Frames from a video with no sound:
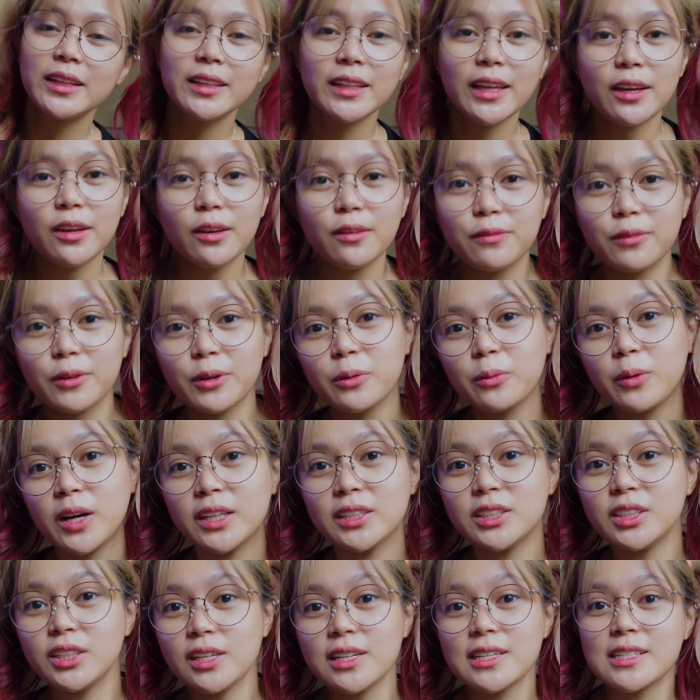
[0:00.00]
Thank you for
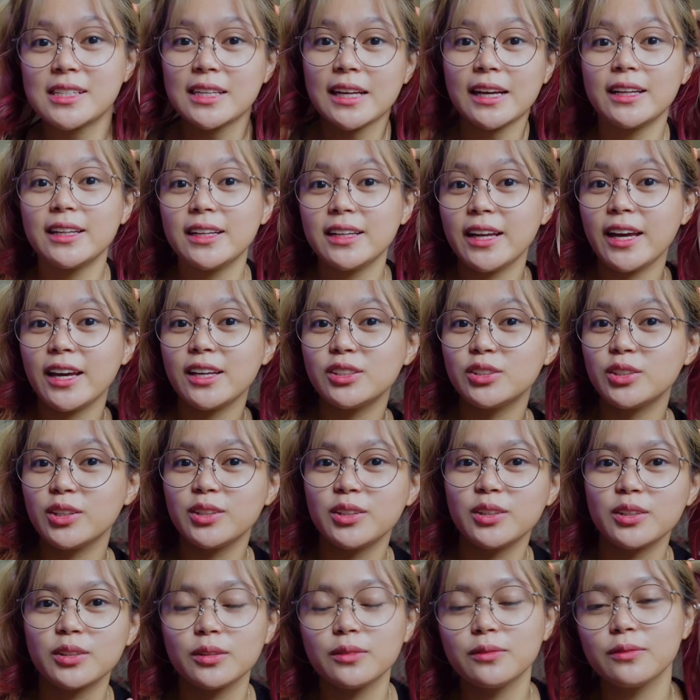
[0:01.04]
watching. Sana na-enjoy
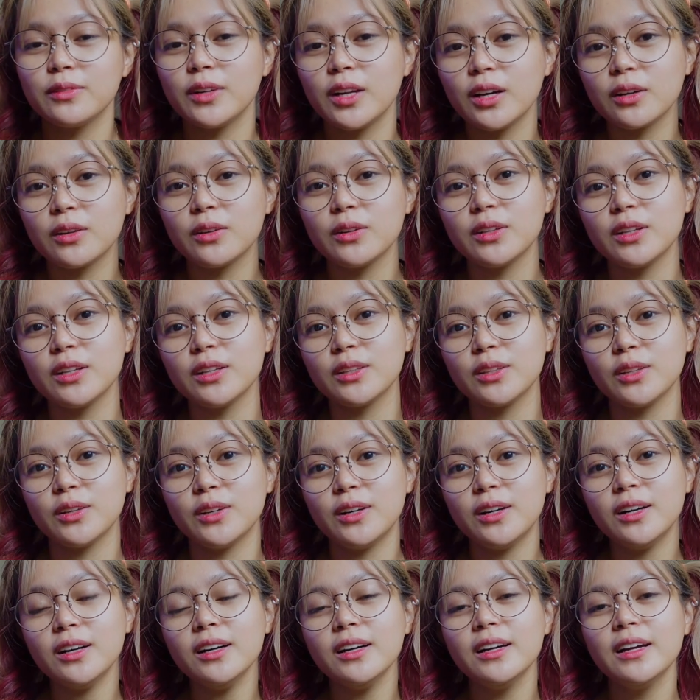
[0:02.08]
nyo tong vlog ko na
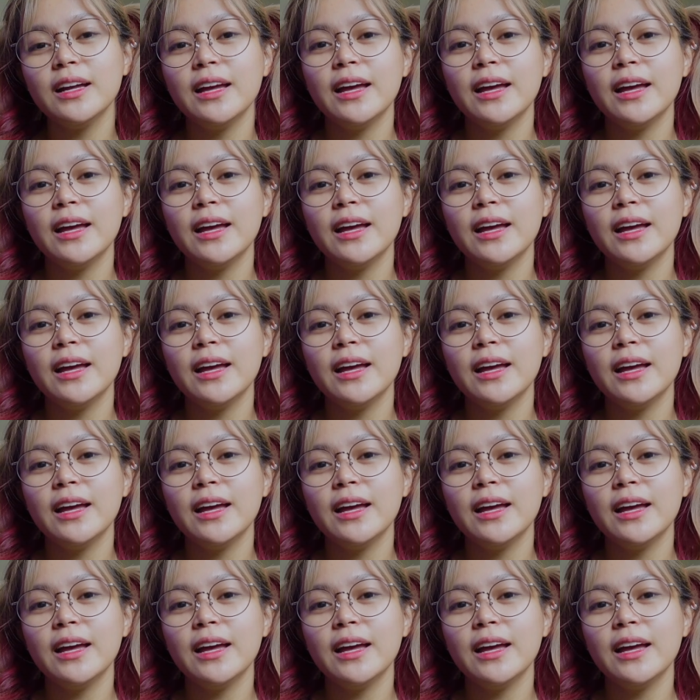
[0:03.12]
to.